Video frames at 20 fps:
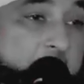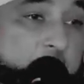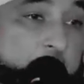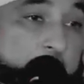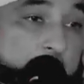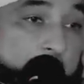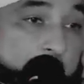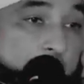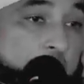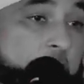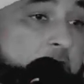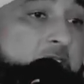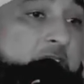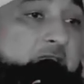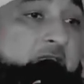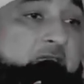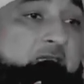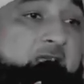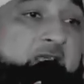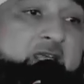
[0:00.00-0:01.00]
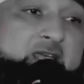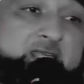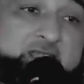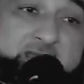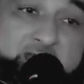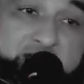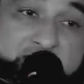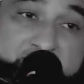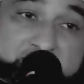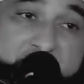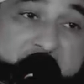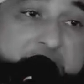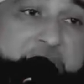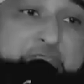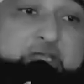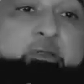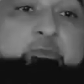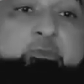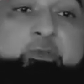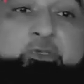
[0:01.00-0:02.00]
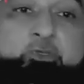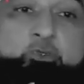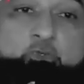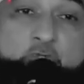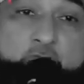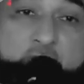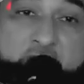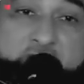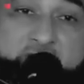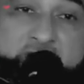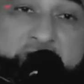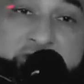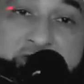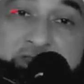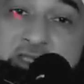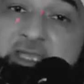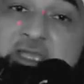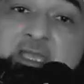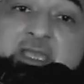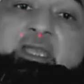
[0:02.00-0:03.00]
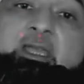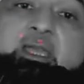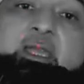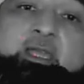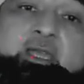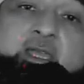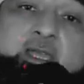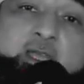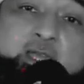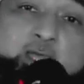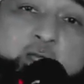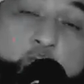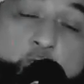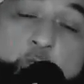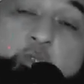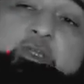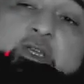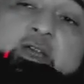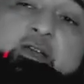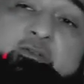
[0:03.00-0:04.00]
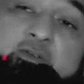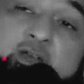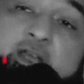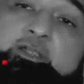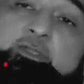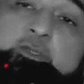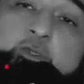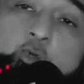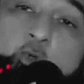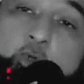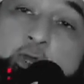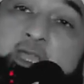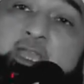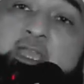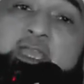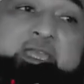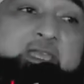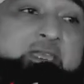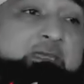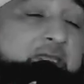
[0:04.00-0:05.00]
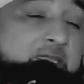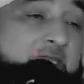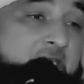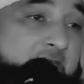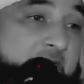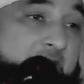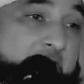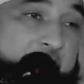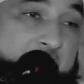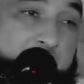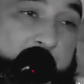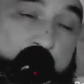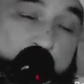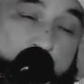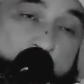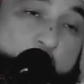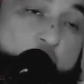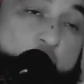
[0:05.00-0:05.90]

एक जहर से लेकर असर तक मजदूरी करता है उसका वक्त थोड़ा है लेकिन